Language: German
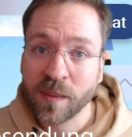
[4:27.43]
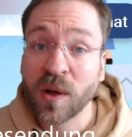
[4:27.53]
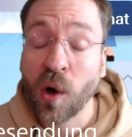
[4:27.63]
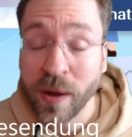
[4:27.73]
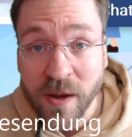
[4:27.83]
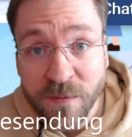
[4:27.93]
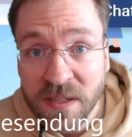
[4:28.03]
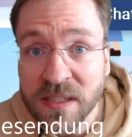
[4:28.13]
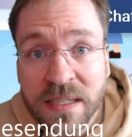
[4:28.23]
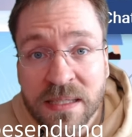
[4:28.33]
Aber
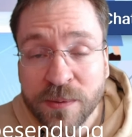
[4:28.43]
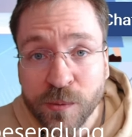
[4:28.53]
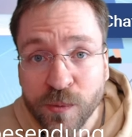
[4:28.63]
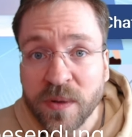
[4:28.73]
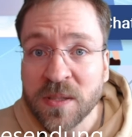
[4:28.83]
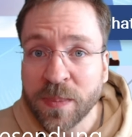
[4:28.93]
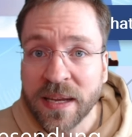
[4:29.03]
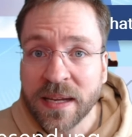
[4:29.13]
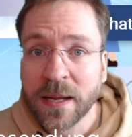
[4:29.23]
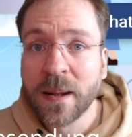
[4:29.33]
häufig ist
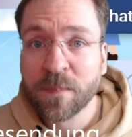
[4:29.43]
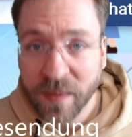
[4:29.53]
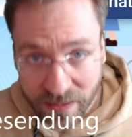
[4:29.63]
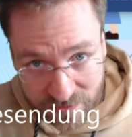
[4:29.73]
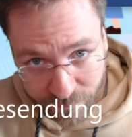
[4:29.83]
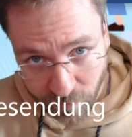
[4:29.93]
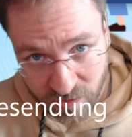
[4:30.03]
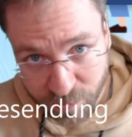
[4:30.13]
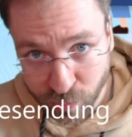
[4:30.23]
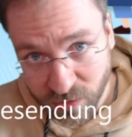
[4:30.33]
USB als
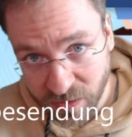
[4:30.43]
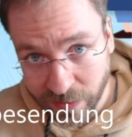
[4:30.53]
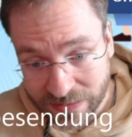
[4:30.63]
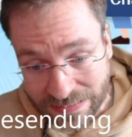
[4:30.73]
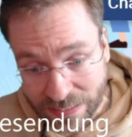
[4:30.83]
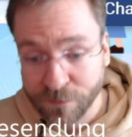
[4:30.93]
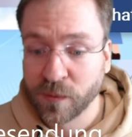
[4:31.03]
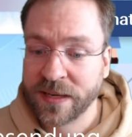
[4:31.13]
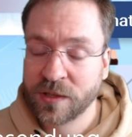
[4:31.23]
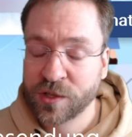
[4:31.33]
First Boot Device eh
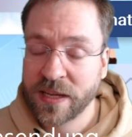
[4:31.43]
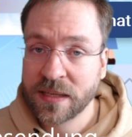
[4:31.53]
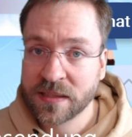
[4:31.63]
vorhergestellt.